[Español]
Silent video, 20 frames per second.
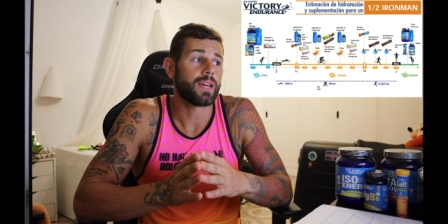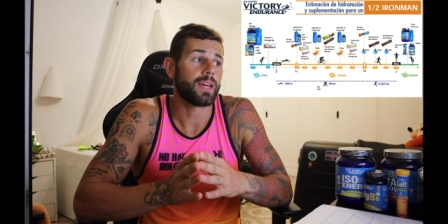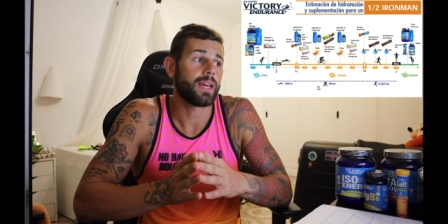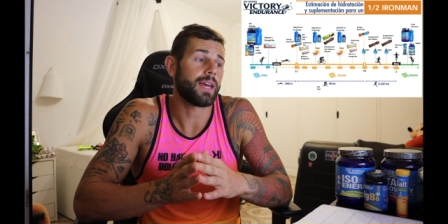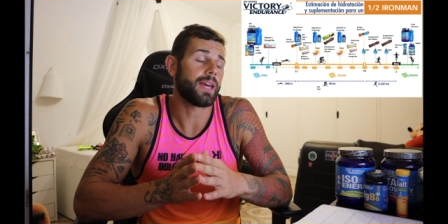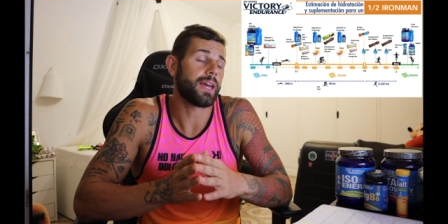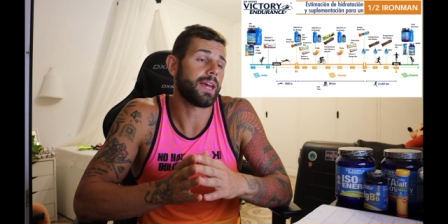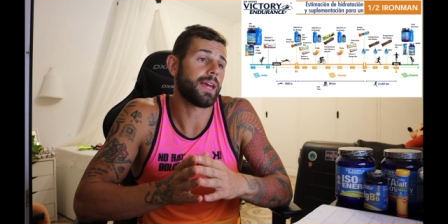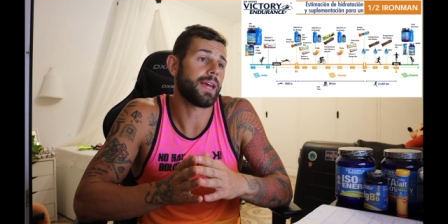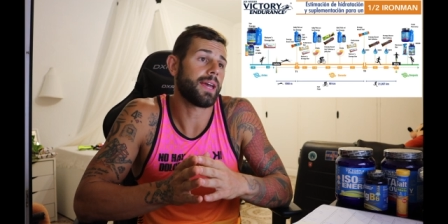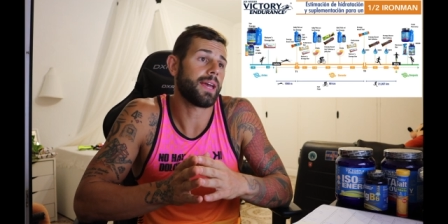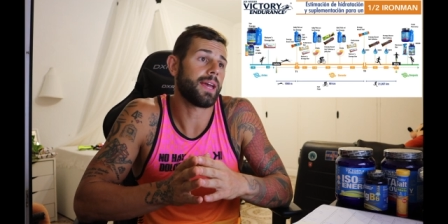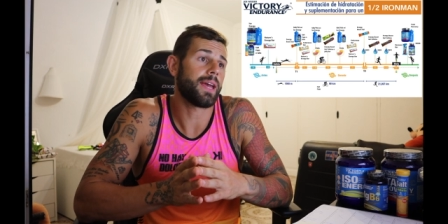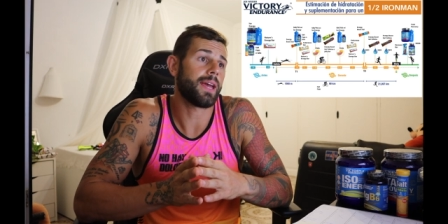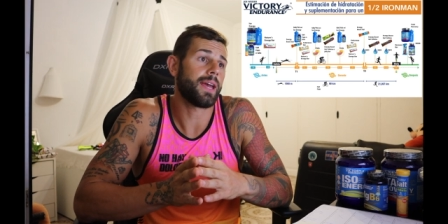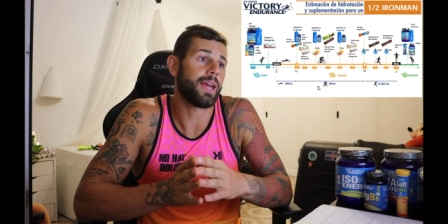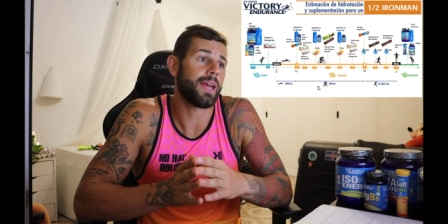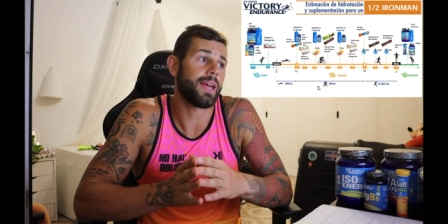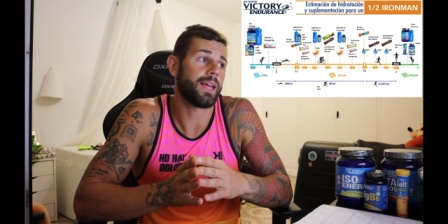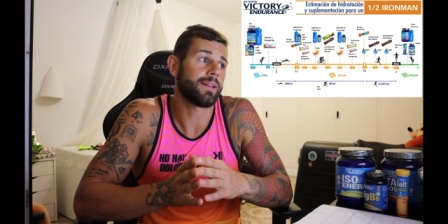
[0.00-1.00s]

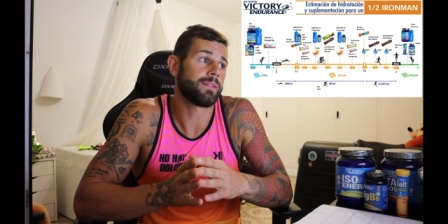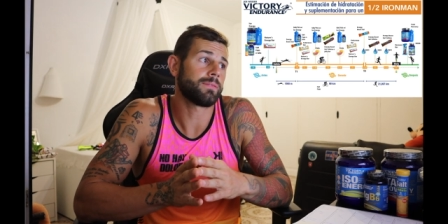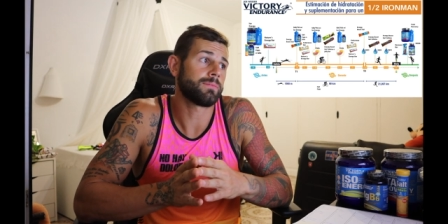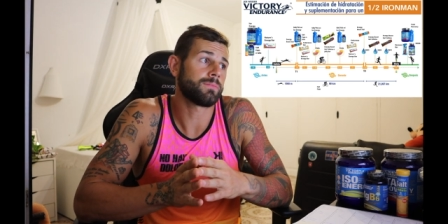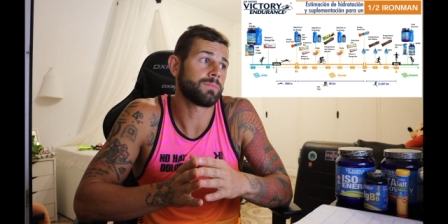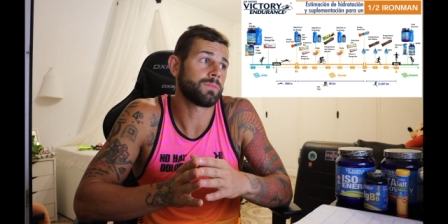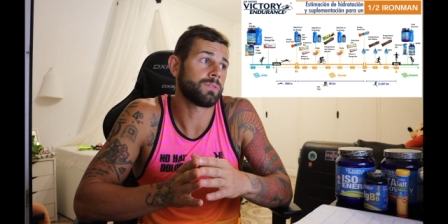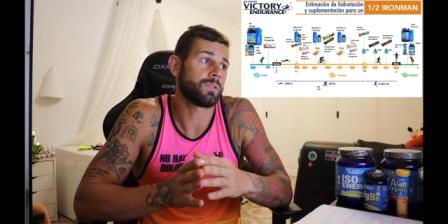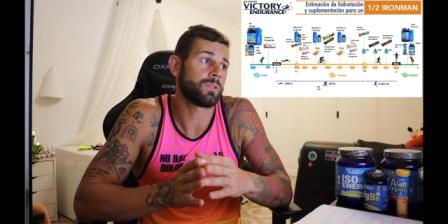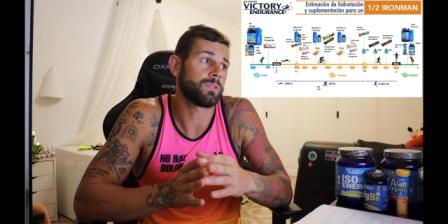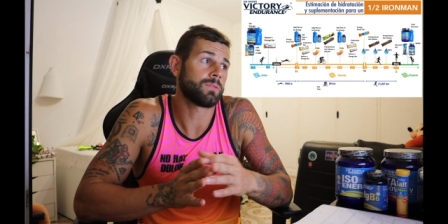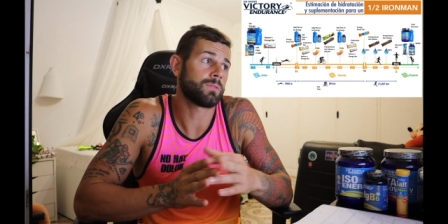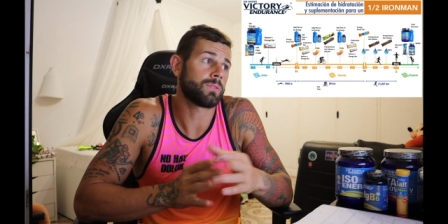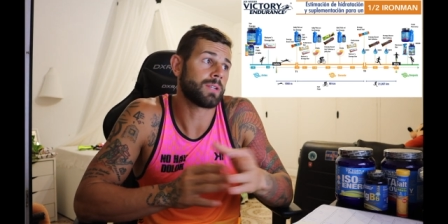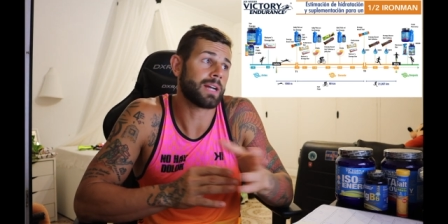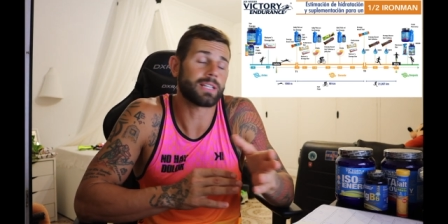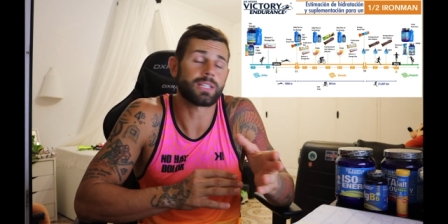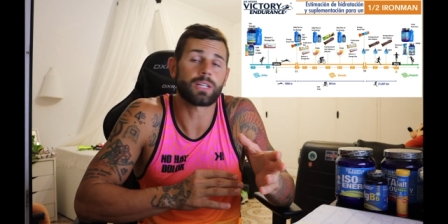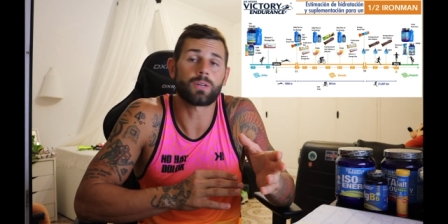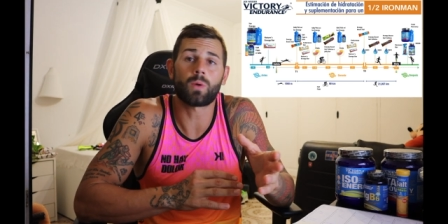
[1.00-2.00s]
eh, en
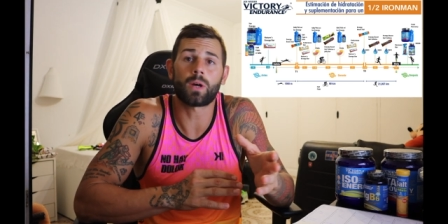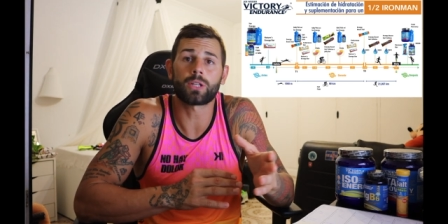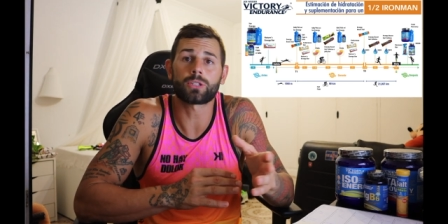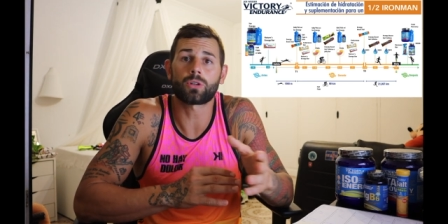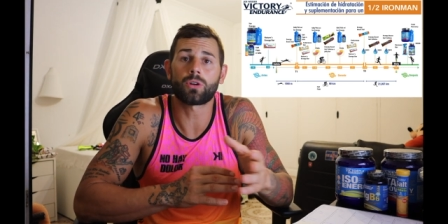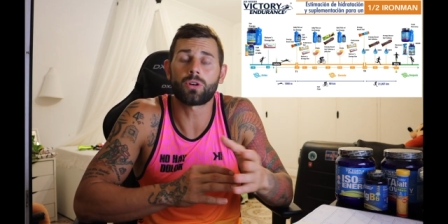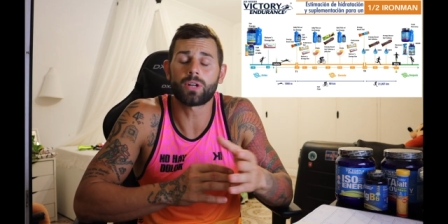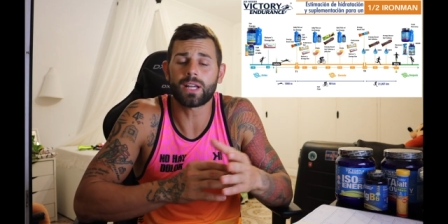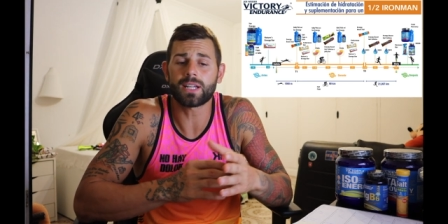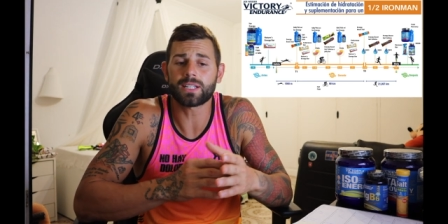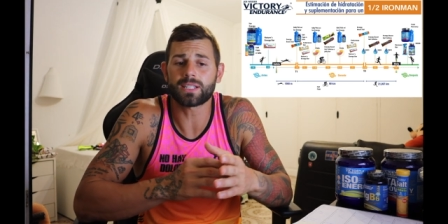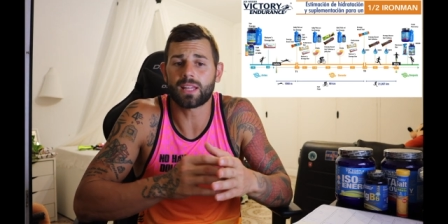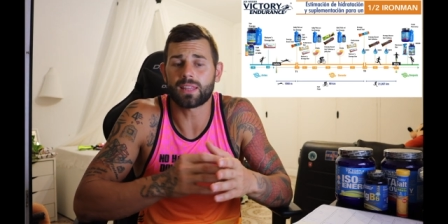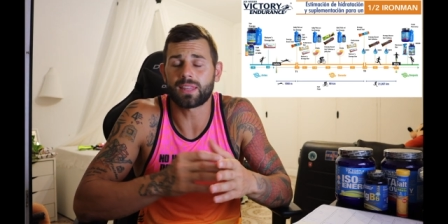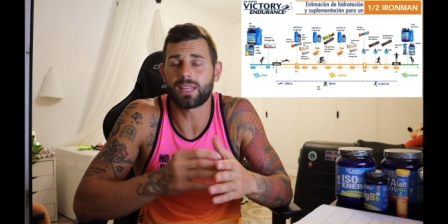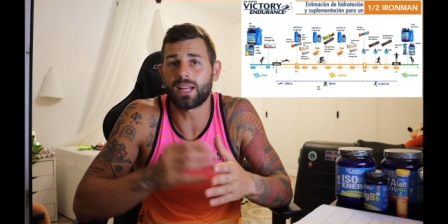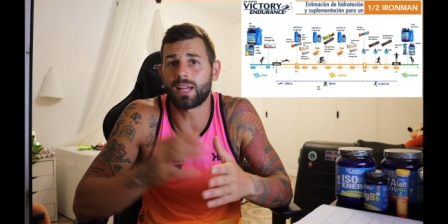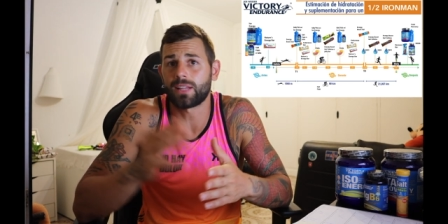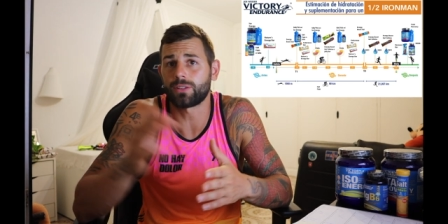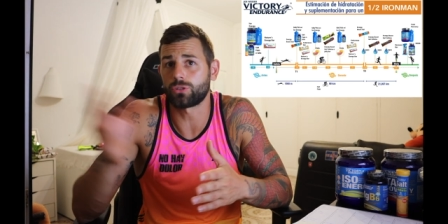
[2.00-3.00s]
casi cuatro horas que
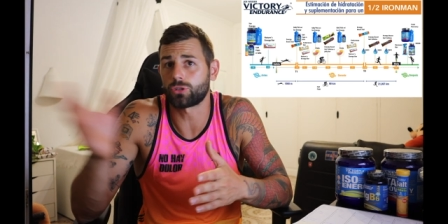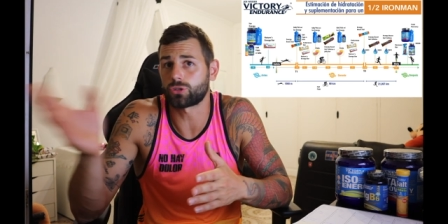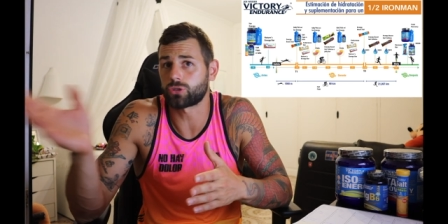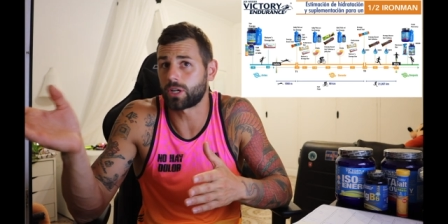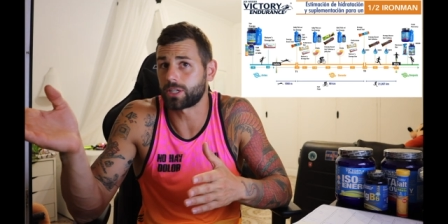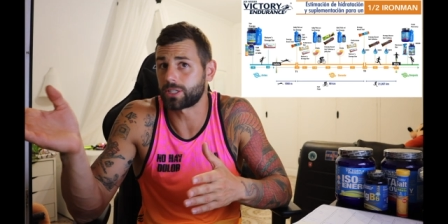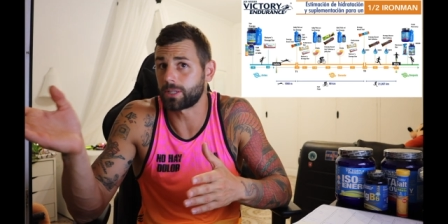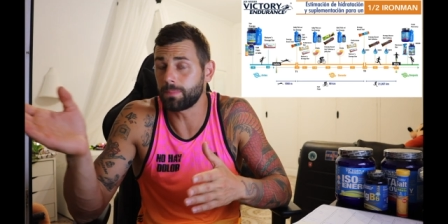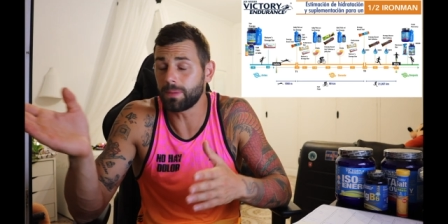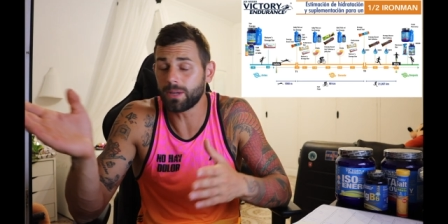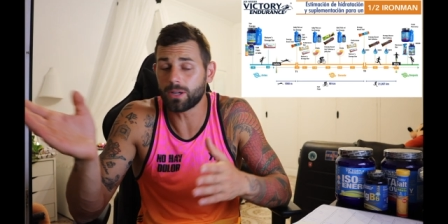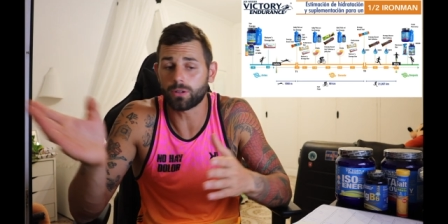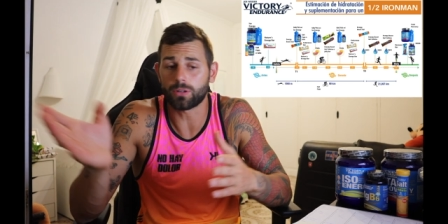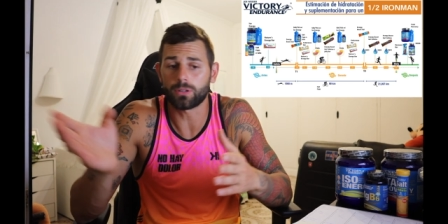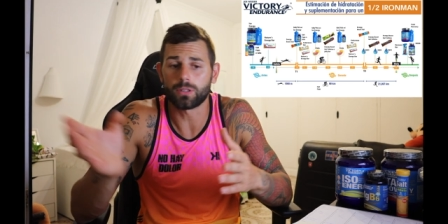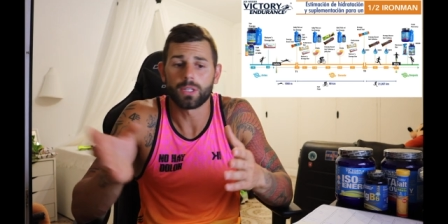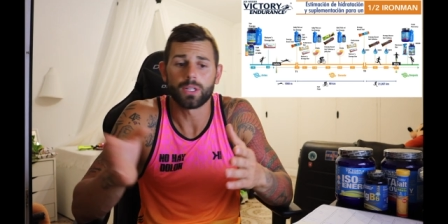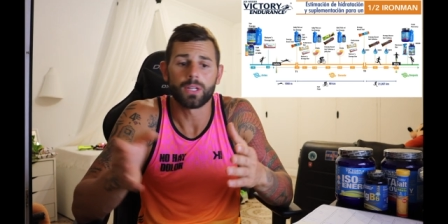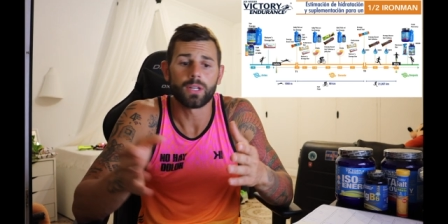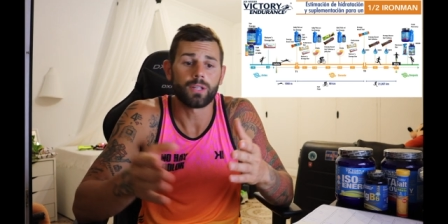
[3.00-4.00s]
hacerla en dos horas y pico.